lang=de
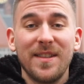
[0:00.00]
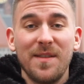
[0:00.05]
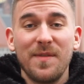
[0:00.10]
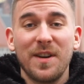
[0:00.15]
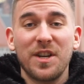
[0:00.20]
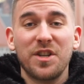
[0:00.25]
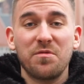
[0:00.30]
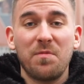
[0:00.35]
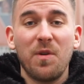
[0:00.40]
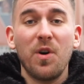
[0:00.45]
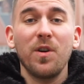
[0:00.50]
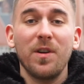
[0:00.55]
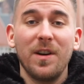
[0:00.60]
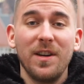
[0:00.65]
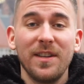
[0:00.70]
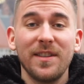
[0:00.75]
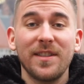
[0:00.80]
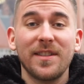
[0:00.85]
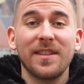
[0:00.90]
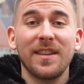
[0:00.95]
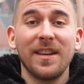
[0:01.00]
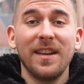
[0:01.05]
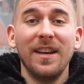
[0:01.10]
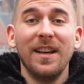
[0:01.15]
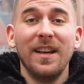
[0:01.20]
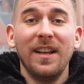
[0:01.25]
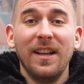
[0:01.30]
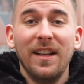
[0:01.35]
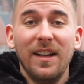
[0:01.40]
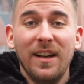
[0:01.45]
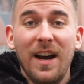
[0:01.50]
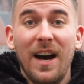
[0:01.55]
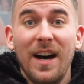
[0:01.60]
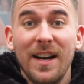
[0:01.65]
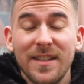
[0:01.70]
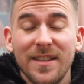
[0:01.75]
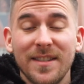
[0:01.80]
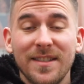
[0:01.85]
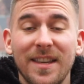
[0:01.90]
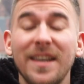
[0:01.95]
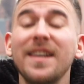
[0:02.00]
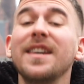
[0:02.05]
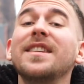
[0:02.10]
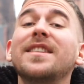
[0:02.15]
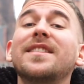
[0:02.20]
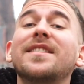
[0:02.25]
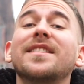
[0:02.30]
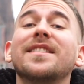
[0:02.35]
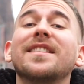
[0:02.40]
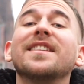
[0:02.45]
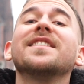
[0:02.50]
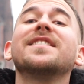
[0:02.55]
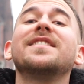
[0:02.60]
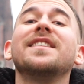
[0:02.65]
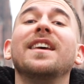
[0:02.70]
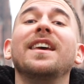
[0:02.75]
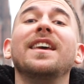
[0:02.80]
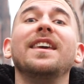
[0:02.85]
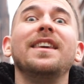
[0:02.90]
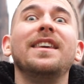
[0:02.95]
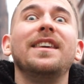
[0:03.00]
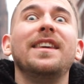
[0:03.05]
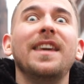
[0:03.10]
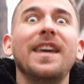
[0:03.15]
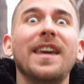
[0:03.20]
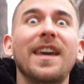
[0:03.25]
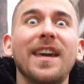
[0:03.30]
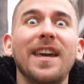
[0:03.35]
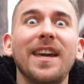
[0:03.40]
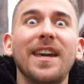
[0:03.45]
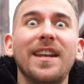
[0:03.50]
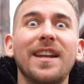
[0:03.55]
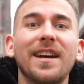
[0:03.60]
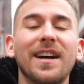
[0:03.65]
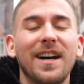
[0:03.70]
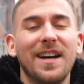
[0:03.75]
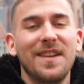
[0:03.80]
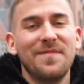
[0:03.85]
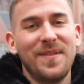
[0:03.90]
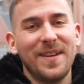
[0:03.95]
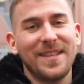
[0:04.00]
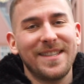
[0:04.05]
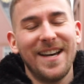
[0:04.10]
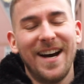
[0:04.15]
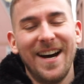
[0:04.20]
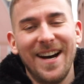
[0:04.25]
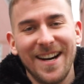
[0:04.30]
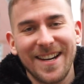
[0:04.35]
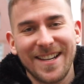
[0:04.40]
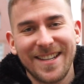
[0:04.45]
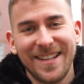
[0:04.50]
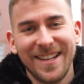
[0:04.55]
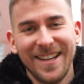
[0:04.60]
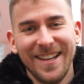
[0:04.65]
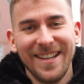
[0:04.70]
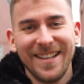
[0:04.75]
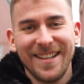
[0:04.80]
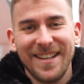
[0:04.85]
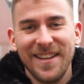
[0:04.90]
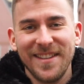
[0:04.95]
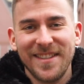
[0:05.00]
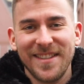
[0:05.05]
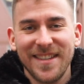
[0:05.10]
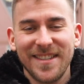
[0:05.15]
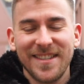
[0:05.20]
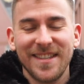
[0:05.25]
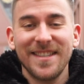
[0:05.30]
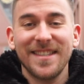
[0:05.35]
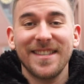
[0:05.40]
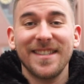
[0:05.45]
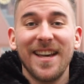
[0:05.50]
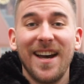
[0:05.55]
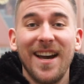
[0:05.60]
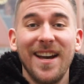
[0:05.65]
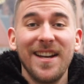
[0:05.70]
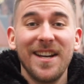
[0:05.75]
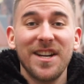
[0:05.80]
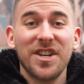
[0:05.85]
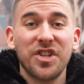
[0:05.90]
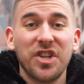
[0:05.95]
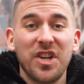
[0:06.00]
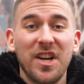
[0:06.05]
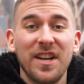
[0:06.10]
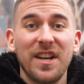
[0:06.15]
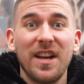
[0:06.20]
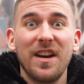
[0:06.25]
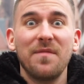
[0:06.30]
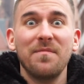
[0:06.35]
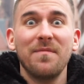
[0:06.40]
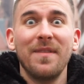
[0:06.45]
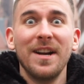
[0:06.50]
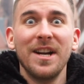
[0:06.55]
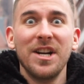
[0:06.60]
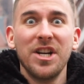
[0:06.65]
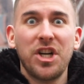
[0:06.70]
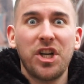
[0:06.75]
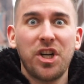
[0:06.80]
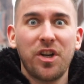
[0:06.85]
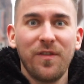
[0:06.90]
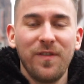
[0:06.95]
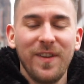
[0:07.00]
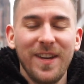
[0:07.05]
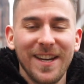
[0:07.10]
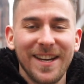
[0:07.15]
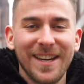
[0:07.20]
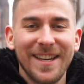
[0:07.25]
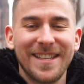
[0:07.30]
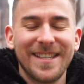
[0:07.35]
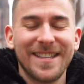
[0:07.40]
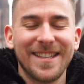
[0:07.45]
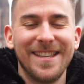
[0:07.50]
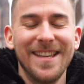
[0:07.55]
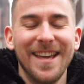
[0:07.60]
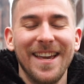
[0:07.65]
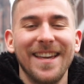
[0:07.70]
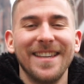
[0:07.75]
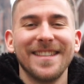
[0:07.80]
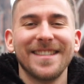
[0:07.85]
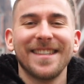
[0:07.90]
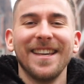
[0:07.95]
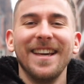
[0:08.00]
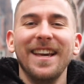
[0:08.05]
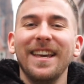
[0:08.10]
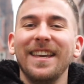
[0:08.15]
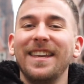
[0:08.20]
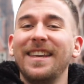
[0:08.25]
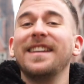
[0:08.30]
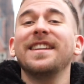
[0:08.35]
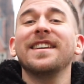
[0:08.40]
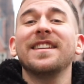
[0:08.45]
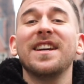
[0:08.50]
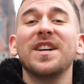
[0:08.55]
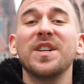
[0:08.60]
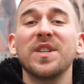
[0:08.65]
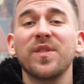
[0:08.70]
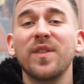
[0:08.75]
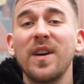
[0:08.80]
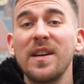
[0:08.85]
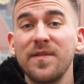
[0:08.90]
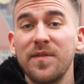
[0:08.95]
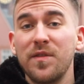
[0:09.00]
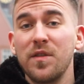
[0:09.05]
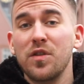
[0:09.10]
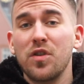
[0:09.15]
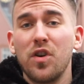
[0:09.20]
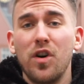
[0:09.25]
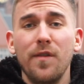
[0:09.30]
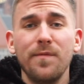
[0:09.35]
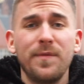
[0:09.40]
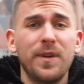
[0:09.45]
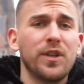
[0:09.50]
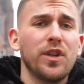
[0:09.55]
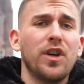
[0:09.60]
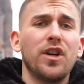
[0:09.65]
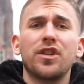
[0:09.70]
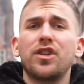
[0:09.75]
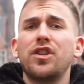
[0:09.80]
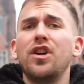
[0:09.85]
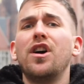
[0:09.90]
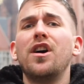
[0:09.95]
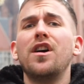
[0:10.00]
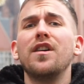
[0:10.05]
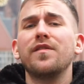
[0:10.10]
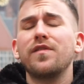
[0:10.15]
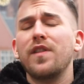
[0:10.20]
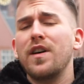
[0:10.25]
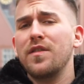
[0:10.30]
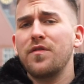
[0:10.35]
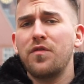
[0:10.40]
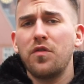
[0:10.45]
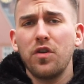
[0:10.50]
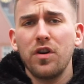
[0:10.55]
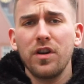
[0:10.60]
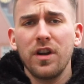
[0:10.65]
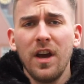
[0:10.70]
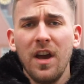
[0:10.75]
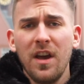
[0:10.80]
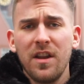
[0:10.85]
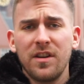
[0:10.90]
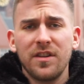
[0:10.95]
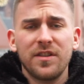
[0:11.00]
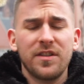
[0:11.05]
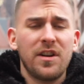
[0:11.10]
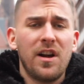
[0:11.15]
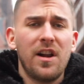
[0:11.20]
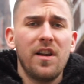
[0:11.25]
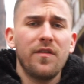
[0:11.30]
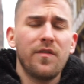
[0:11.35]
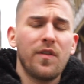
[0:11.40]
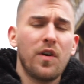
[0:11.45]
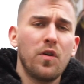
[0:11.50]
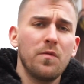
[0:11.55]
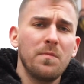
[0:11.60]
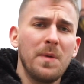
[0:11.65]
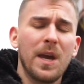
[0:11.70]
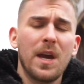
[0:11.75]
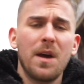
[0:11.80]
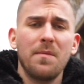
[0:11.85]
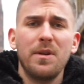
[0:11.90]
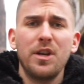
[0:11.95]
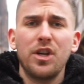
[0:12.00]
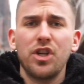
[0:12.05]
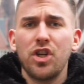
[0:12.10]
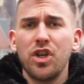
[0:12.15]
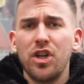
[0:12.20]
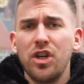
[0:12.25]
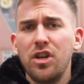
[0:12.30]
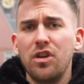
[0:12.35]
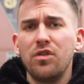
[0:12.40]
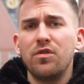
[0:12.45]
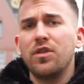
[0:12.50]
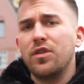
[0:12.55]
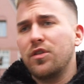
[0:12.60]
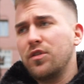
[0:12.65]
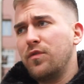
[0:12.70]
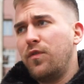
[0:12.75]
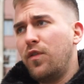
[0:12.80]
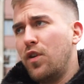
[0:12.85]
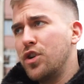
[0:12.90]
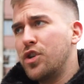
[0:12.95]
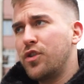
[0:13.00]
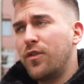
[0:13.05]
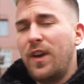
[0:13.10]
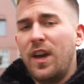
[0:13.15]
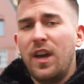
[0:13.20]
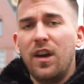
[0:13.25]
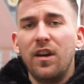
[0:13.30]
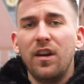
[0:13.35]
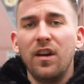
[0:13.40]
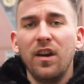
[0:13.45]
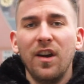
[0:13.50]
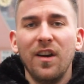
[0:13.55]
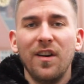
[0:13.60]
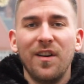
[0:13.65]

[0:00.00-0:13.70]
Thema gesprochen hast, hast ist, dass jeder immer sagt, dass es in seiner Stadt am schwierigsten ist. Jeder, der aus Frankfurt kommt, der sagt, ja, in Frankfurt, da sind alle Frauen mega bitchy und es ist voll schwer.